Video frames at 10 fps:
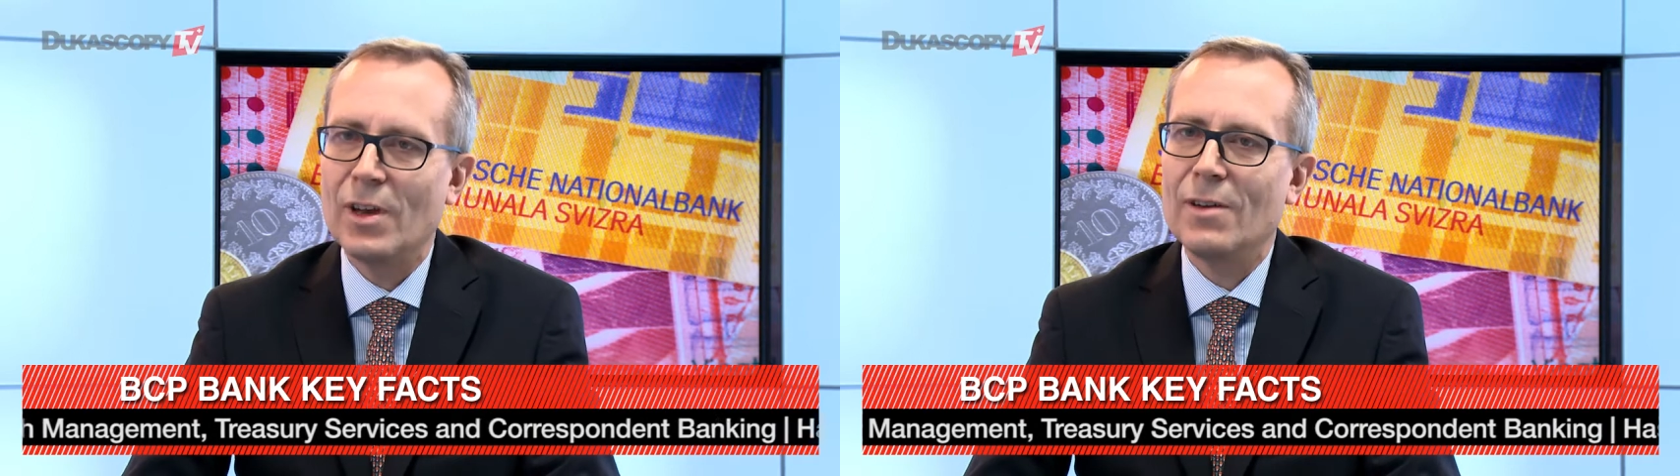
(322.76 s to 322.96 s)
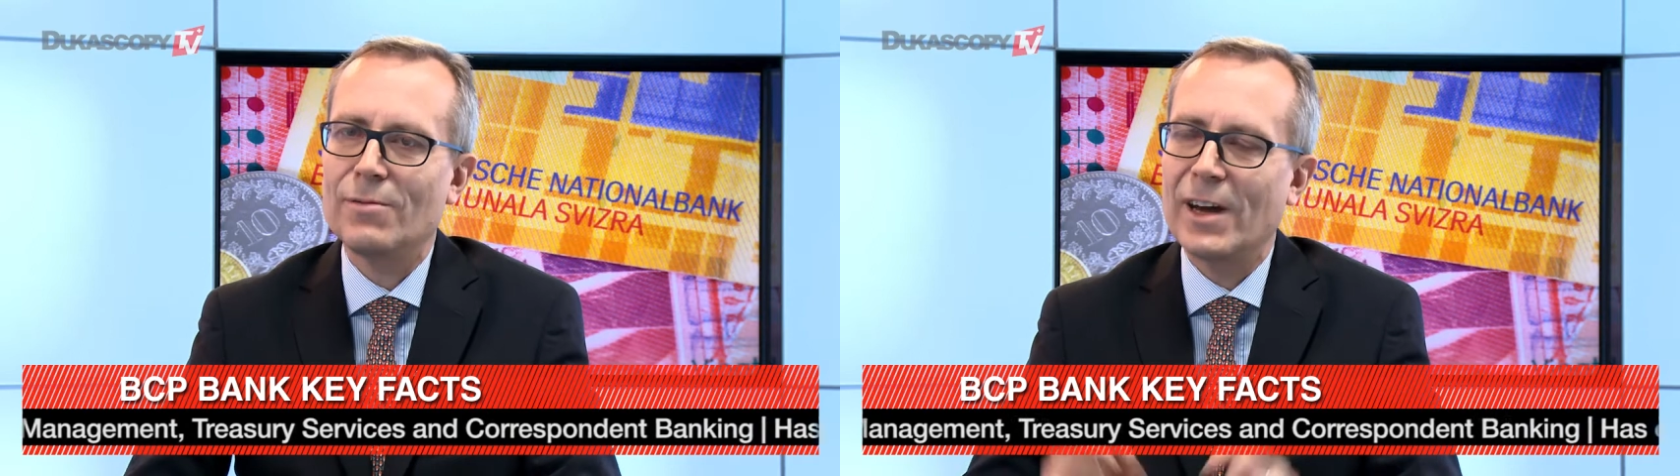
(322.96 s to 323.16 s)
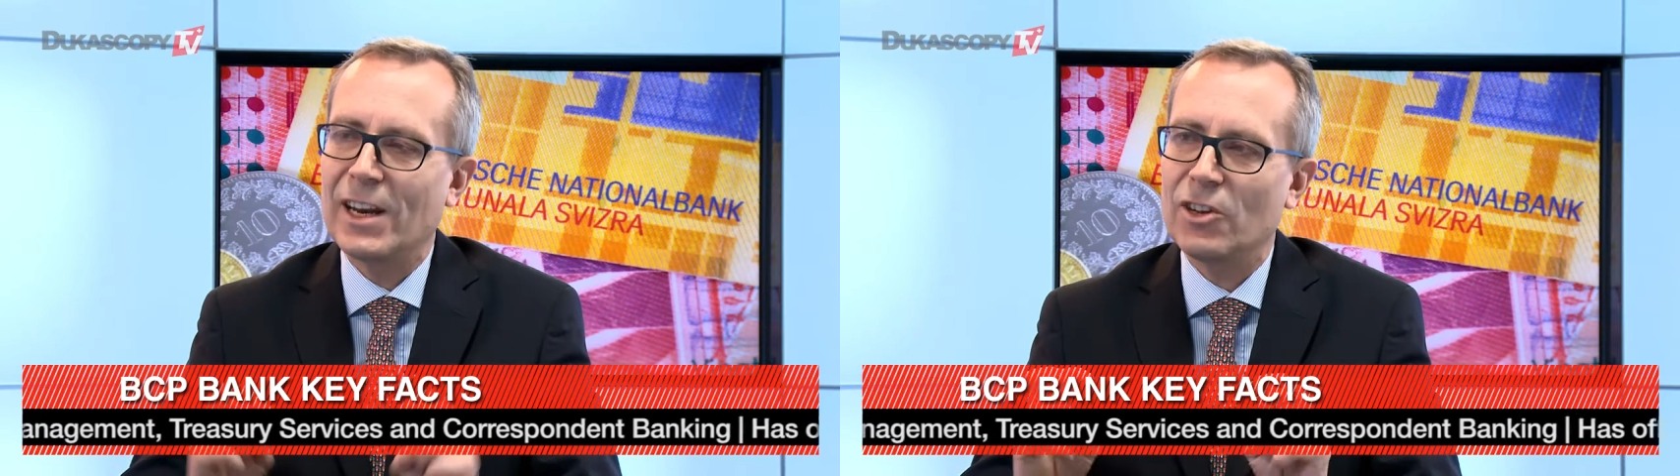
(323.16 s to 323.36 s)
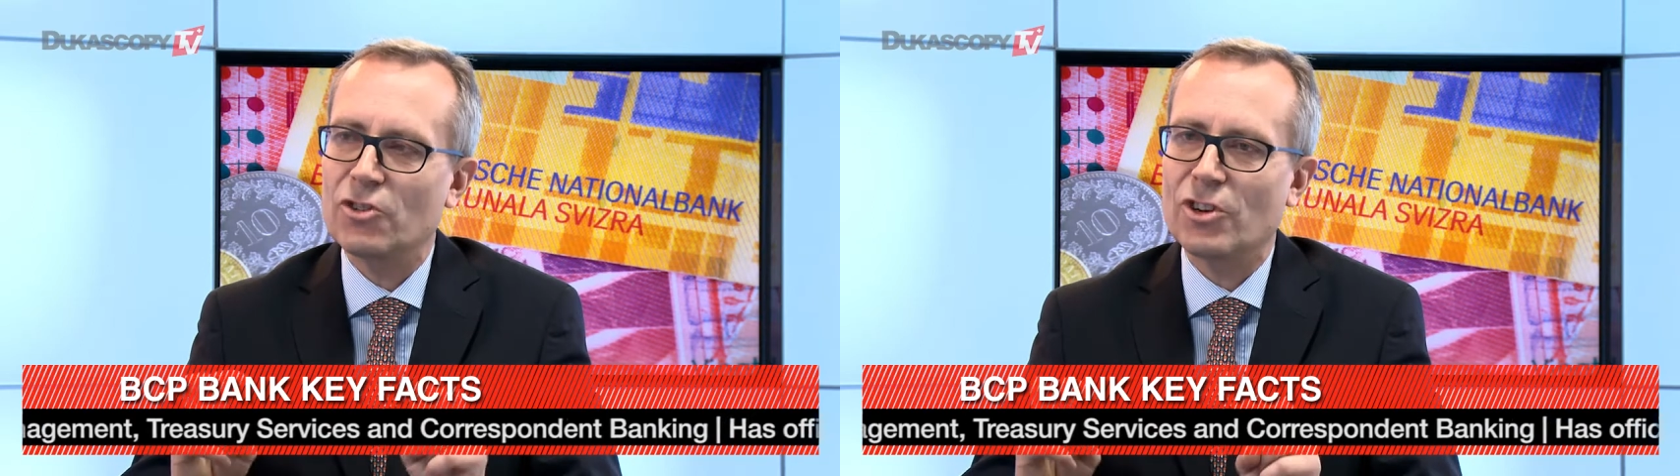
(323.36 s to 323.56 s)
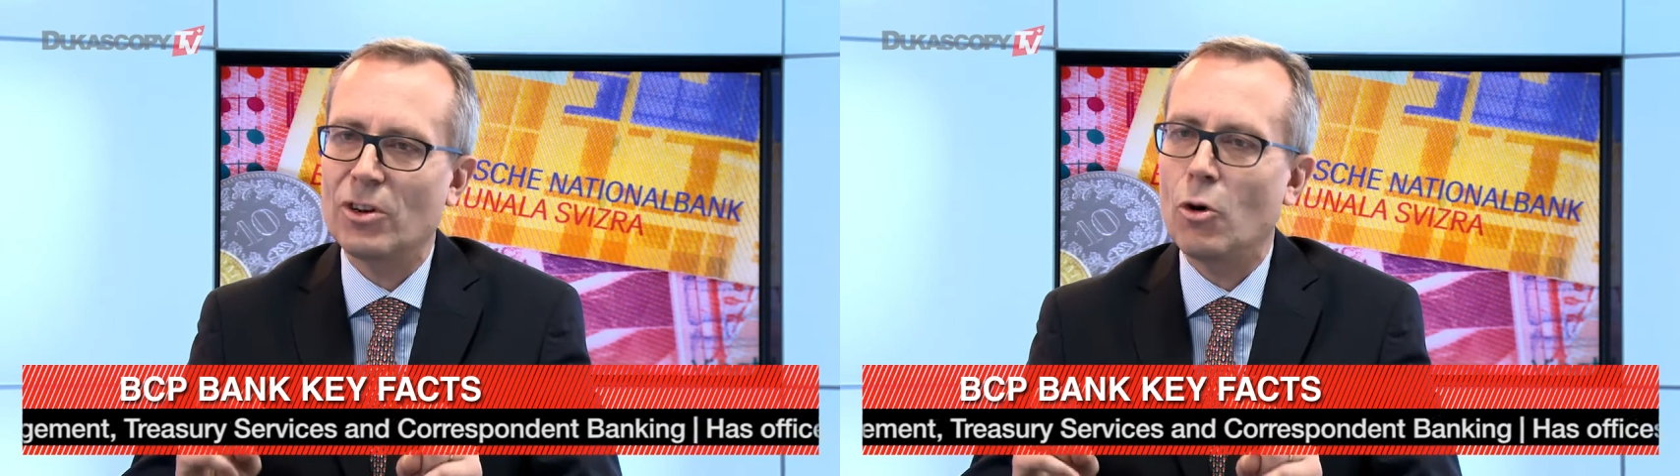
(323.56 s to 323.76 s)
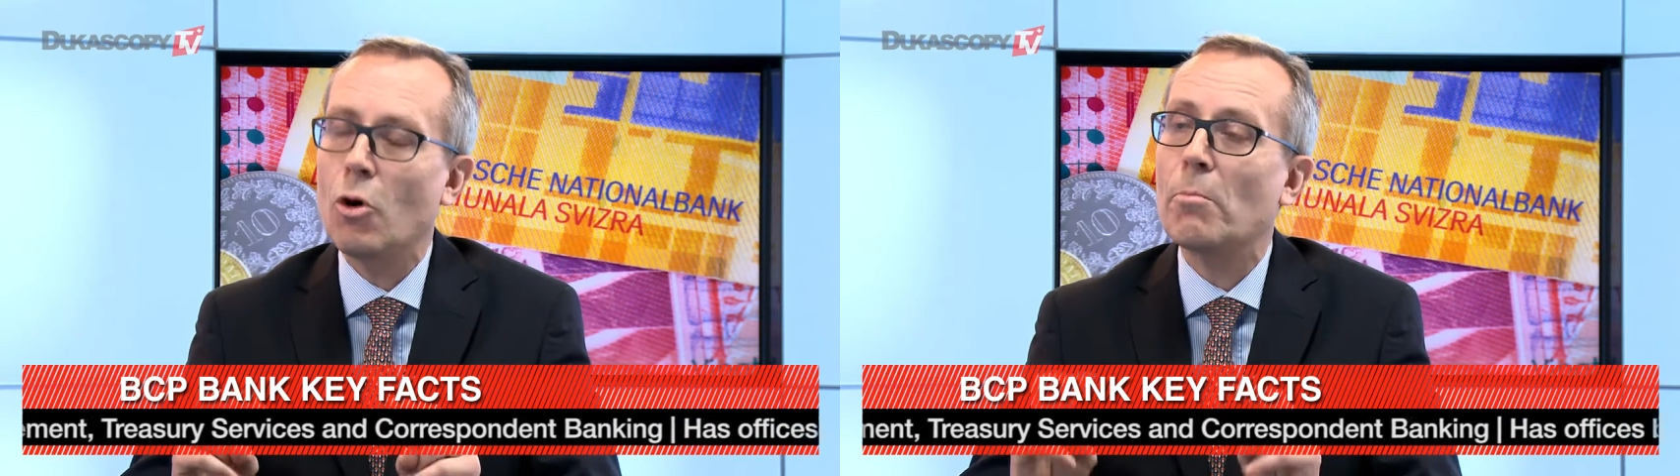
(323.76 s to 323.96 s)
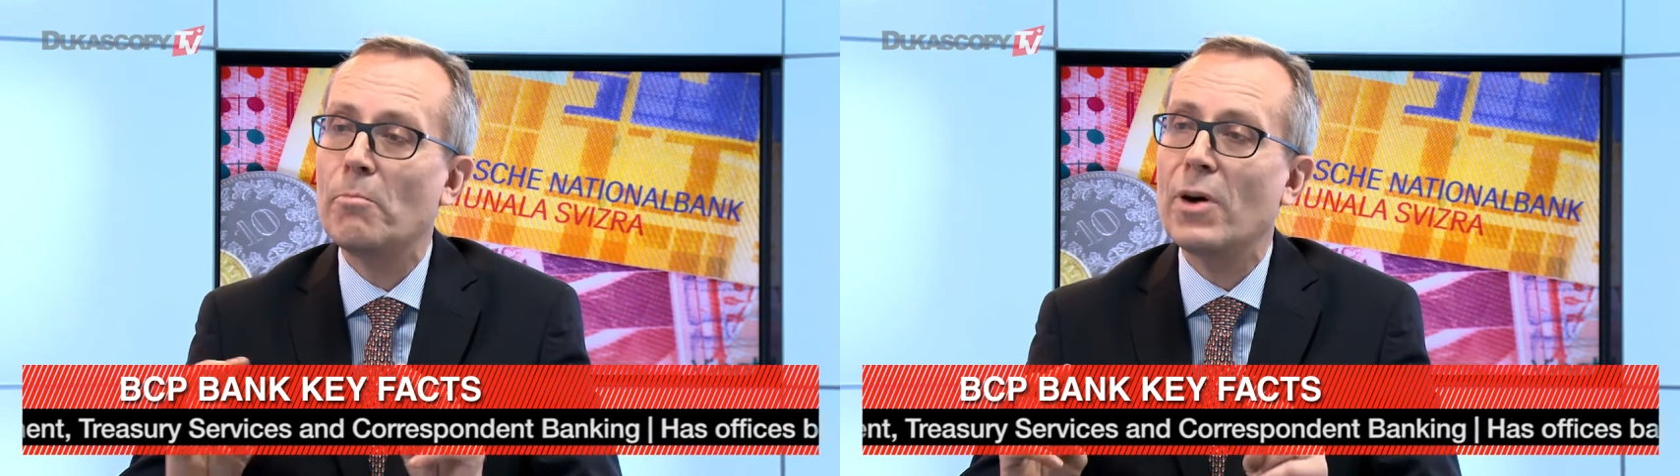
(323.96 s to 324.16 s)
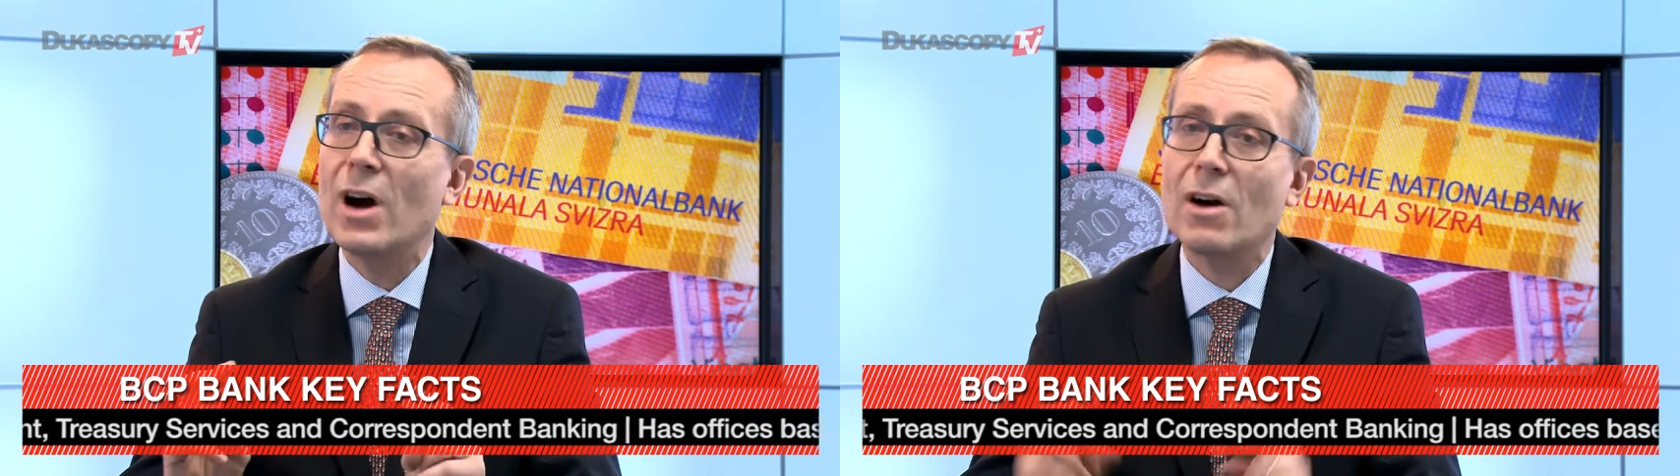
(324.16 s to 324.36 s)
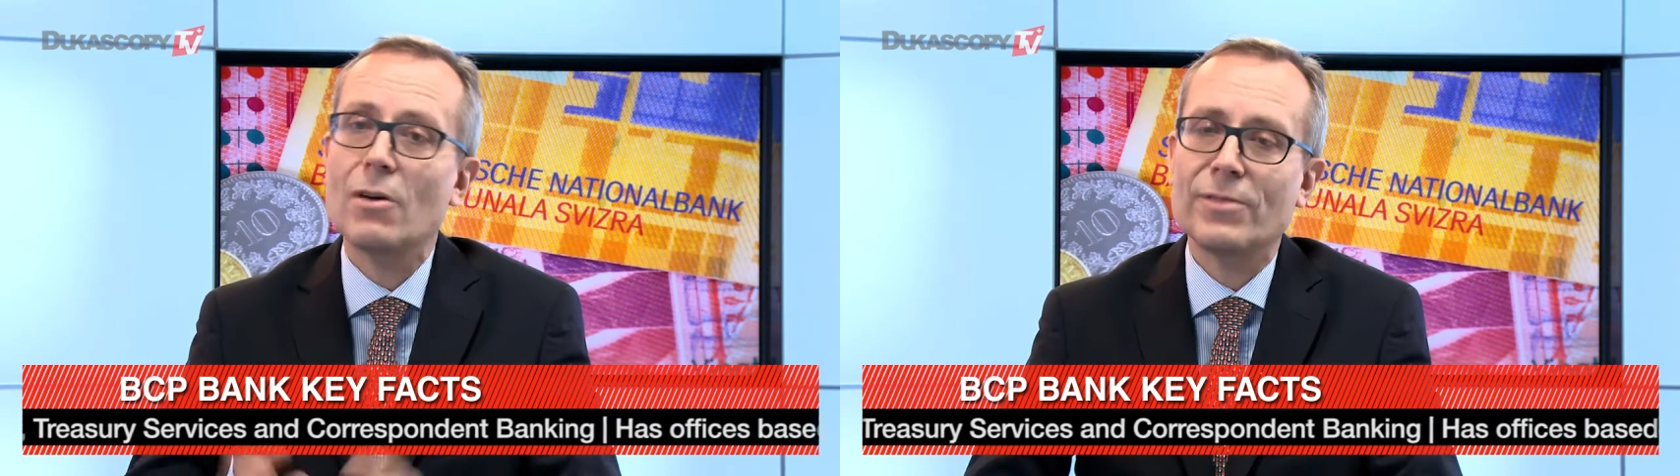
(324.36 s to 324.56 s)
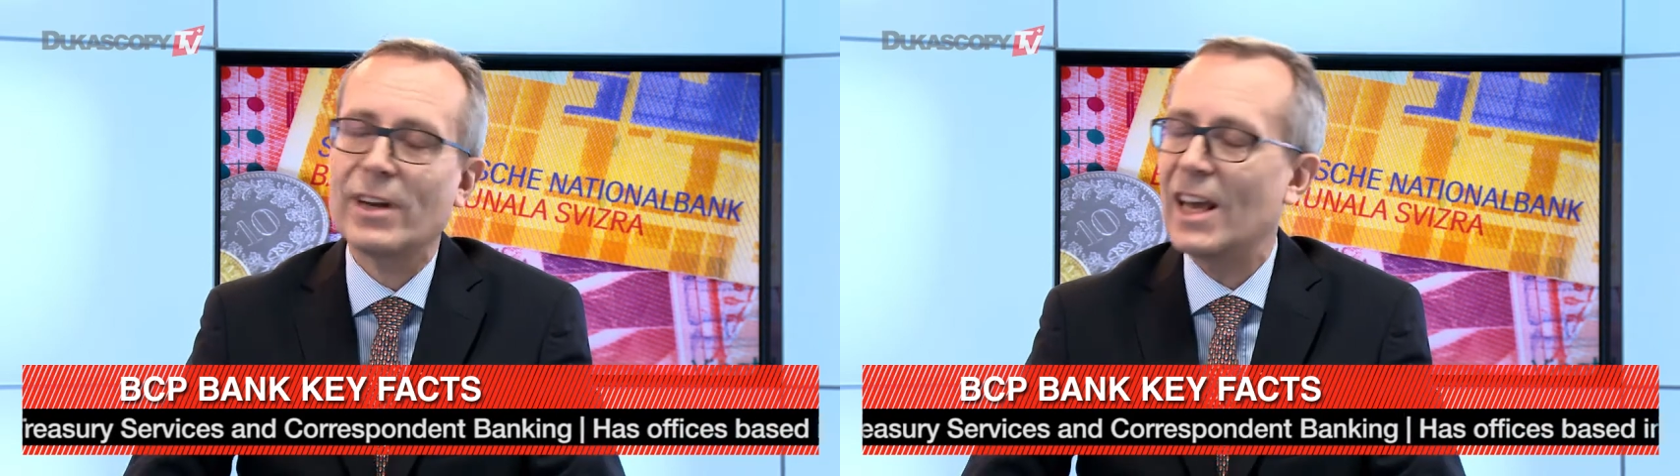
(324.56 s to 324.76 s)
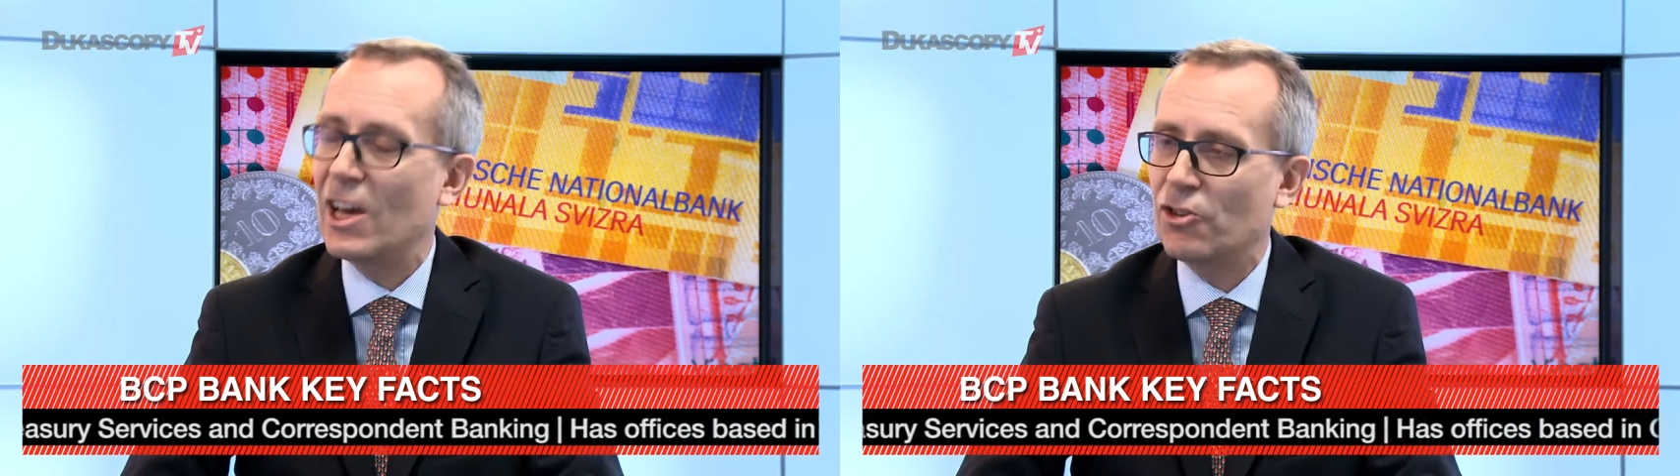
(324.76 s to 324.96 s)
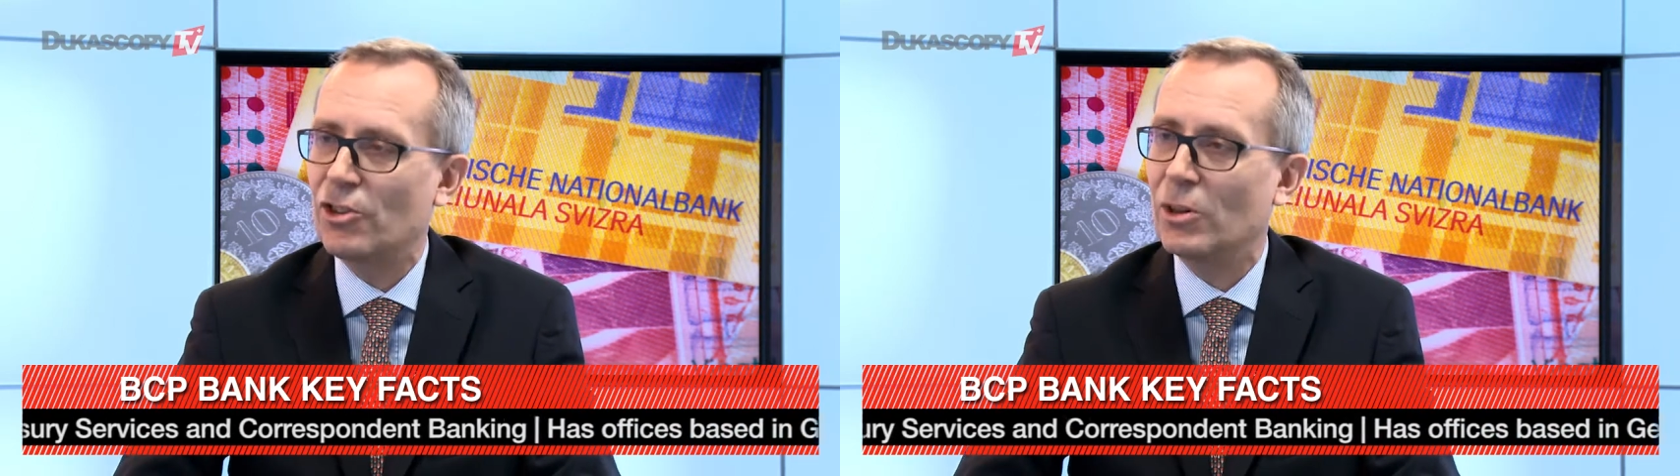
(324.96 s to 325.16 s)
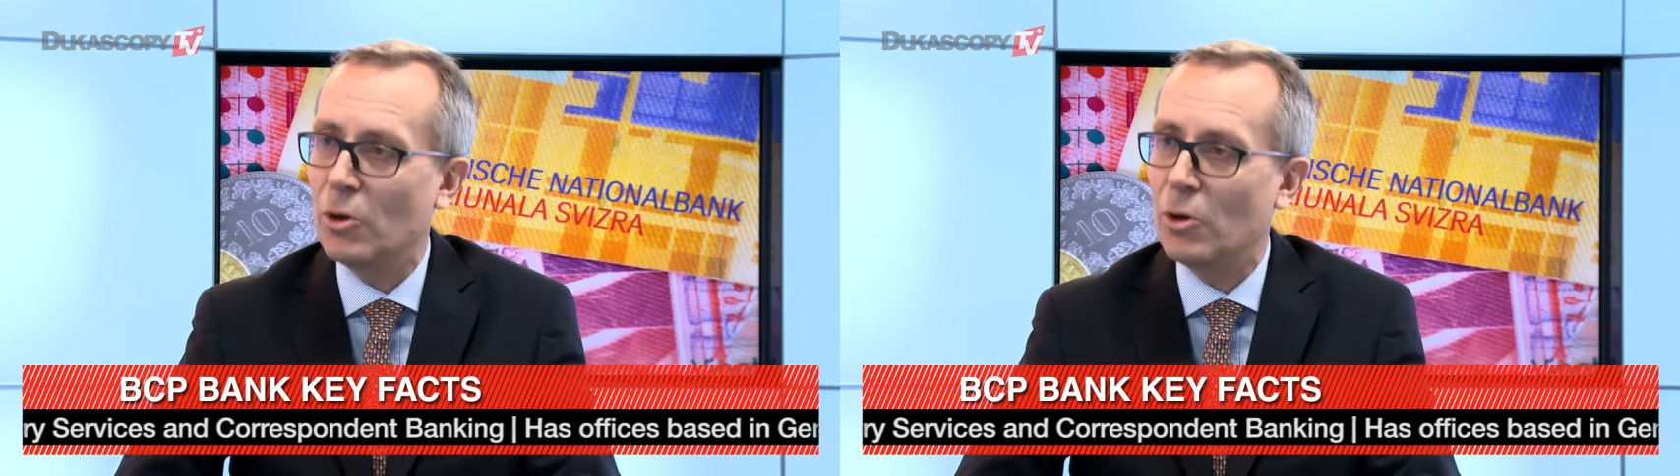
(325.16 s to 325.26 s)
Algumas empresas estavam em insolvência